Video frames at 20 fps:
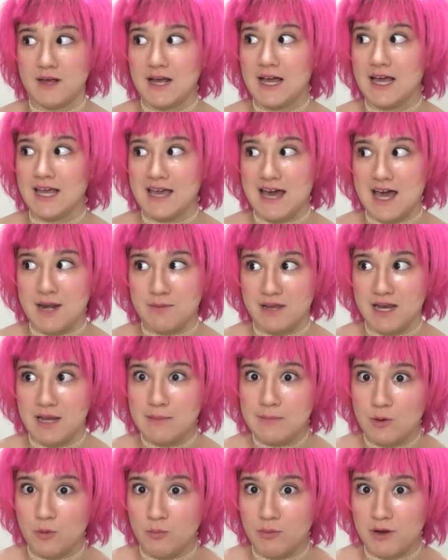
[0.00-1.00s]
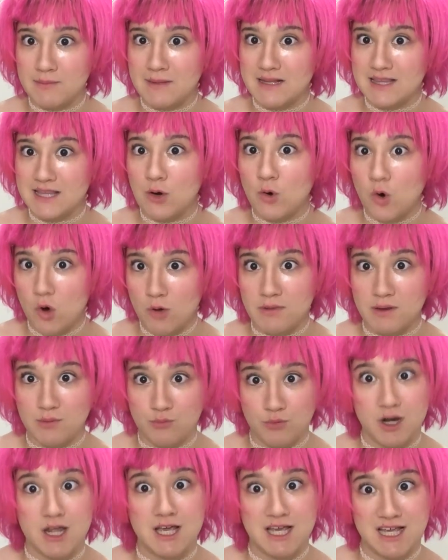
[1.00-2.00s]
pegar em arma na mão para matar homem
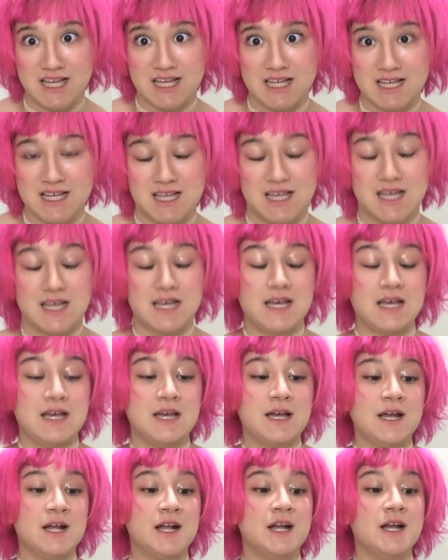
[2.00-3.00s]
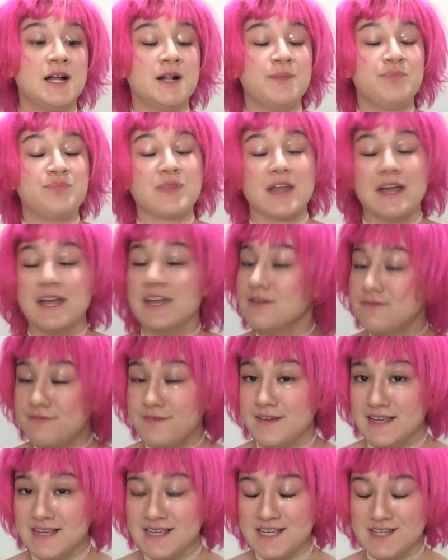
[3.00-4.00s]
por aí.
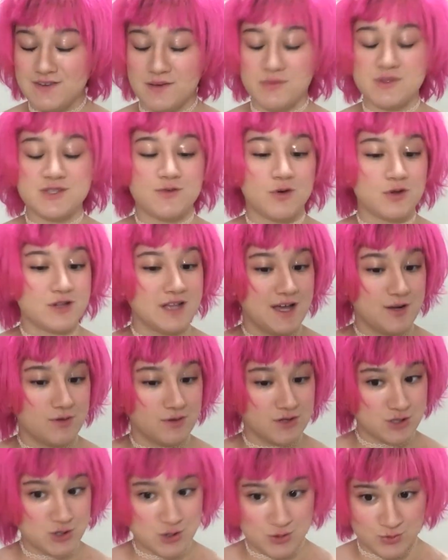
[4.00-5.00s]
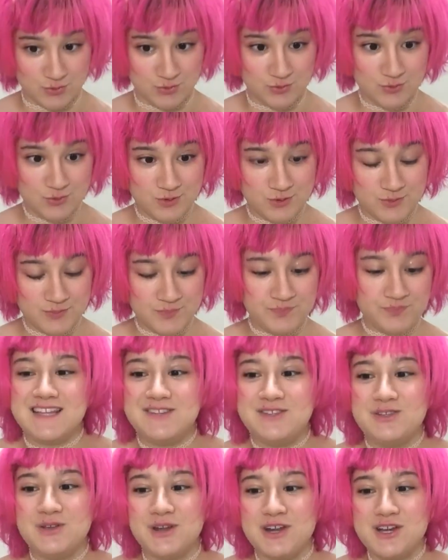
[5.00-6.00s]
Enfim, vamos voltar ao assunto.
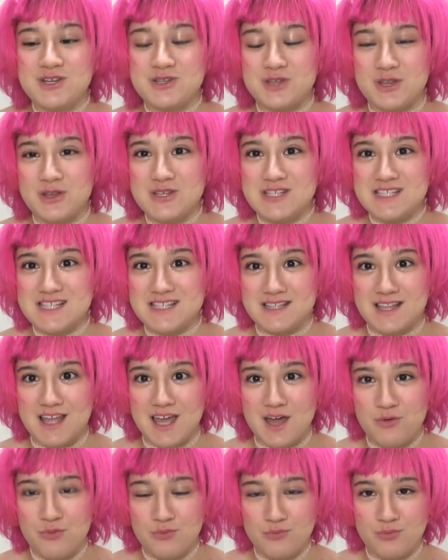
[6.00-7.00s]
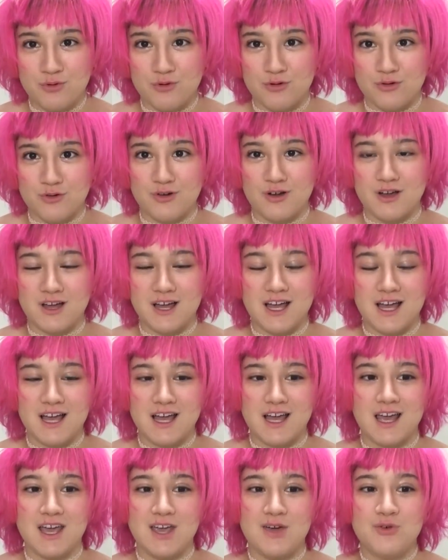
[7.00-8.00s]
Durante todo esse tempo,
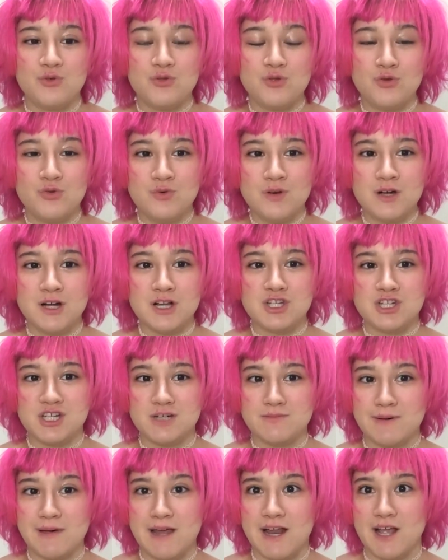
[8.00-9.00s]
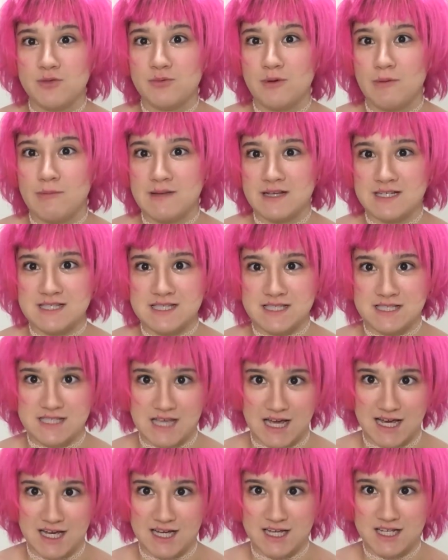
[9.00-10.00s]
eu nunca tinha parado para
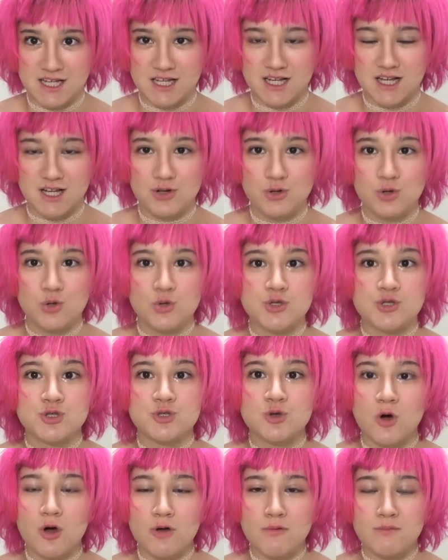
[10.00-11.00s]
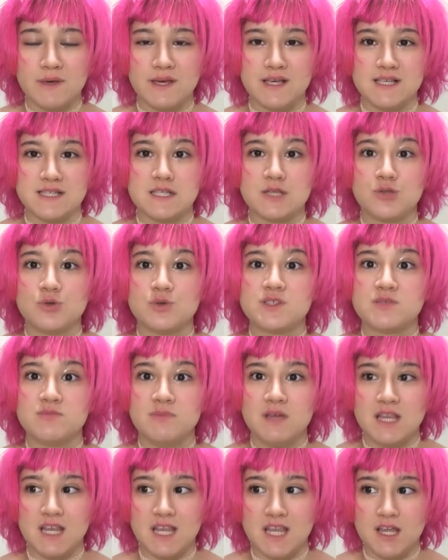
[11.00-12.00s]
pensar nos homens e nos
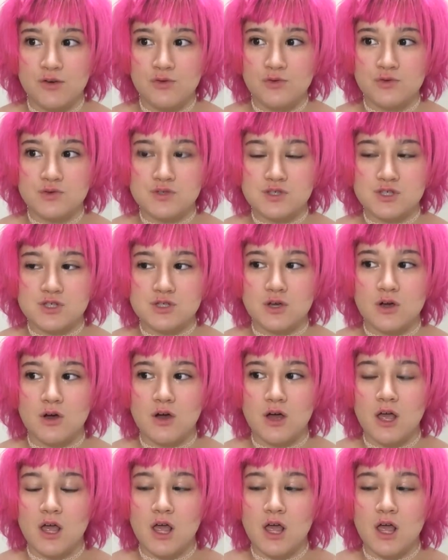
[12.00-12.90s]
meninos